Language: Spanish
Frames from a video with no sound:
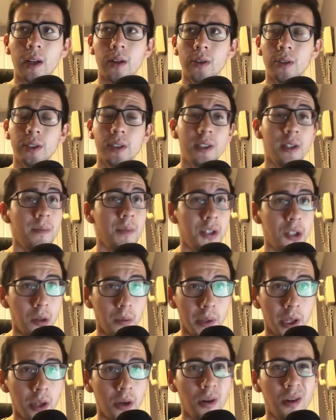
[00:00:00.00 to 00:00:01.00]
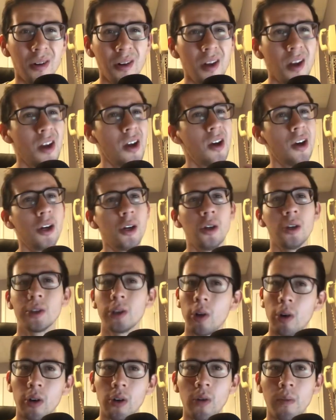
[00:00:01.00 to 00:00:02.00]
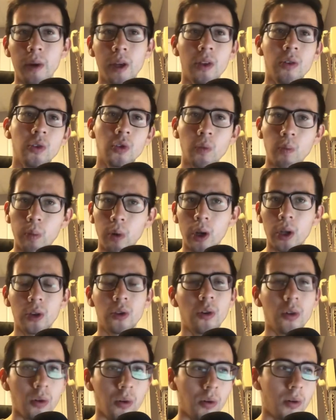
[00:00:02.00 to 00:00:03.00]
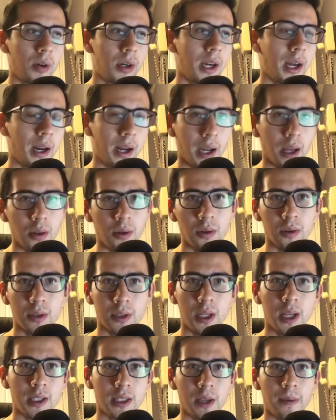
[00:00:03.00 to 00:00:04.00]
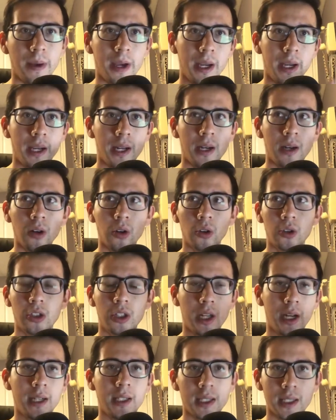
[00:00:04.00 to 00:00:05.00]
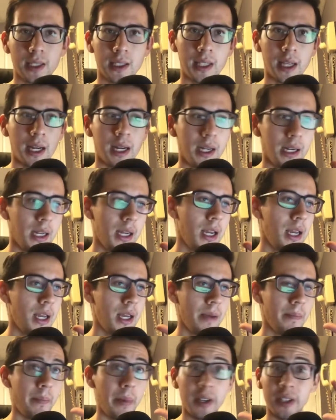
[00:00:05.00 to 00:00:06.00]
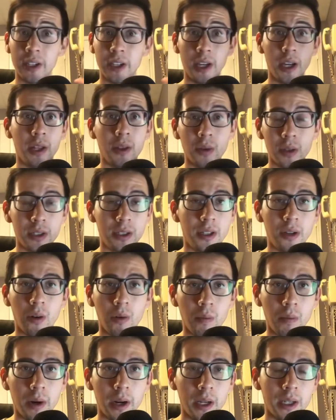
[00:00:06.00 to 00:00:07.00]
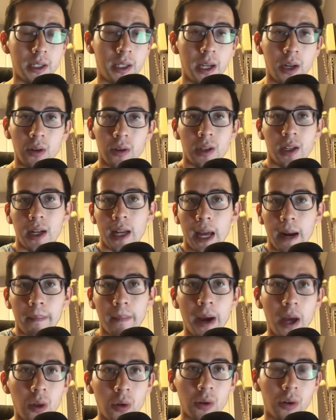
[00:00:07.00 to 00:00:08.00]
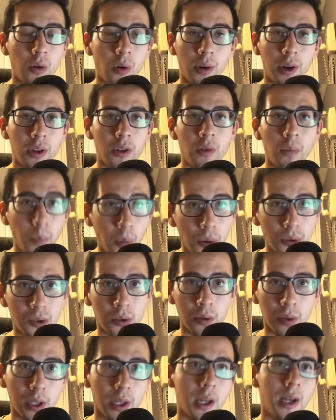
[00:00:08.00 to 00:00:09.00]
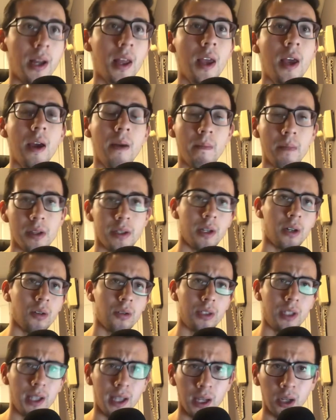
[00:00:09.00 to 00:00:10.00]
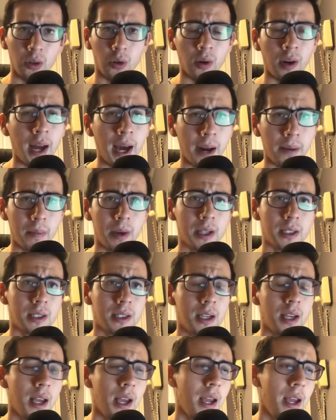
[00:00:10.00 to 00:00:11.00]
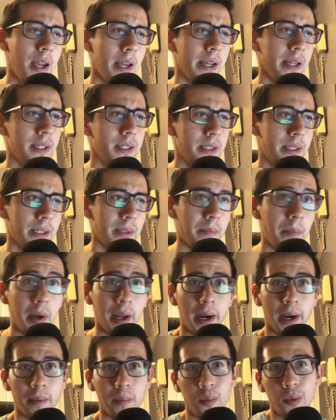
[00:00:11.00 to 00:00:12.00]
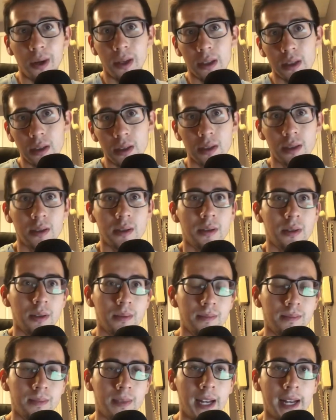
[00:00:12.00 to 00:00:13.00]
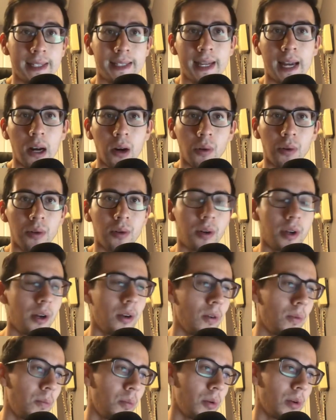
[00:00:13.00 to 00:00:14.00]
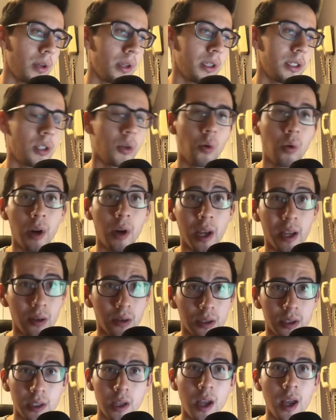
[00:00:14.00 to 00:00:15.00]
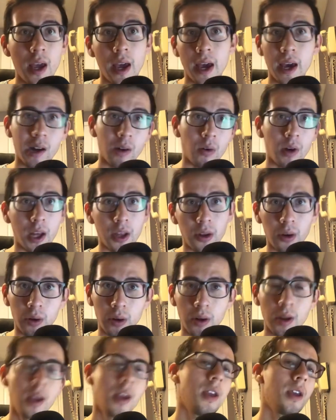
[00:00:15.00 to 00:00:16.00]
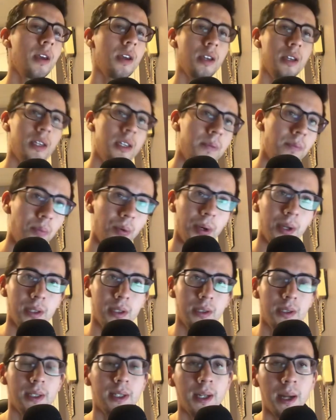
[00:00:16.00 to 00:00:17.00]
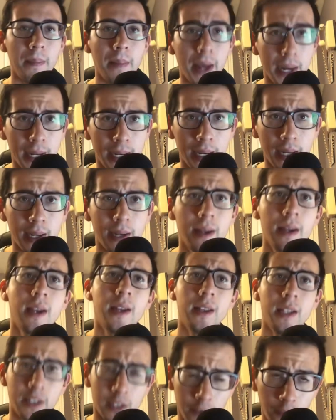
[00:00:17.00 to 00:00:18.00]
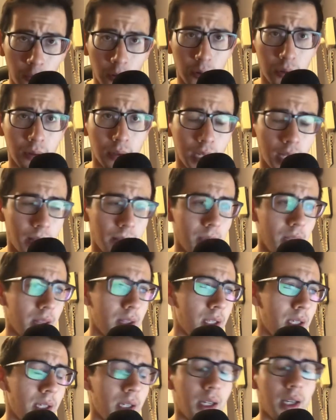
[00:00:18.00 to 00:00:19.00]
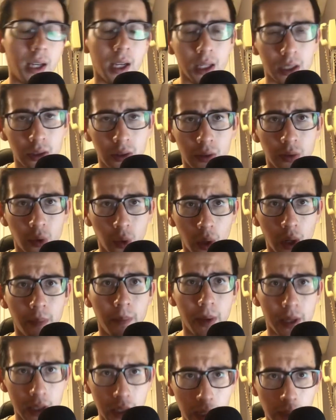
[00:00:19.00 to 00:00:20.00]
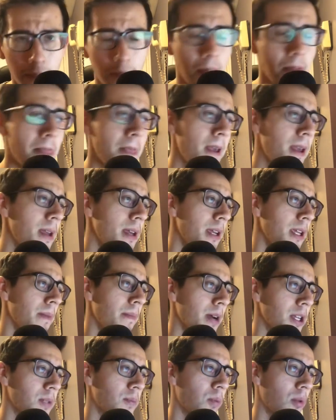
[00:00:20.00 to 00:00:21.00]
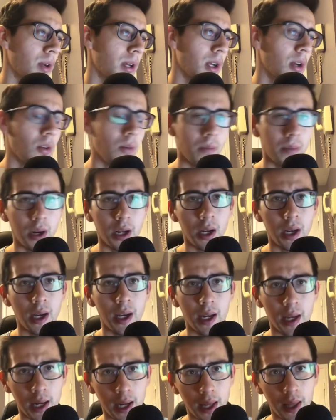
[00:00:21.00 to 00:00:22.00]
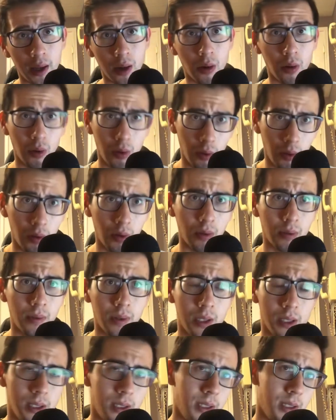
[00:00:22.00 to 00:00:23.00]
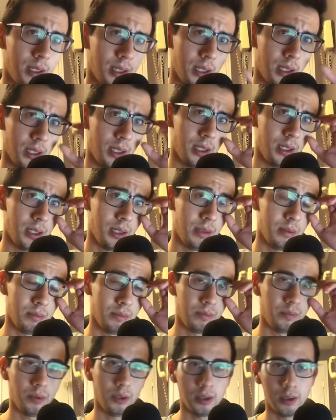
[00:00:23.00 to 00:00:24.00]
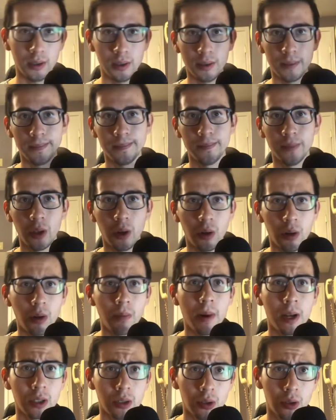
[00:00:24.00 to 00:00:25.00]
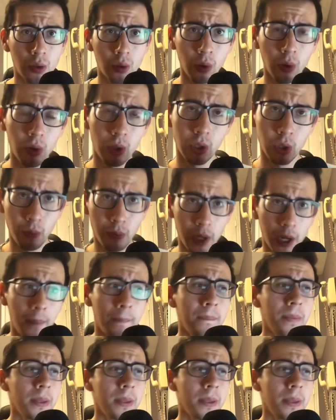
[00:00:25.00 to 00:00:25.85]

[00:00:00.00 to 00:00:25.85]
No sé si han visto el video, no se lo recomiendo, es un poquito cargado, o sea, se ve que los tres están persiguiendo a este hombre que no tiene armado, corriendo por su vida, mientras lo siguen con armas este, para pues cazarlo, yo creo, porque según ellos era un ladrón. Y pues en América, desafortunadamente, esto suele pasar. Y más porque el hombre era de color, este, pues, de color más oscuro de su piel.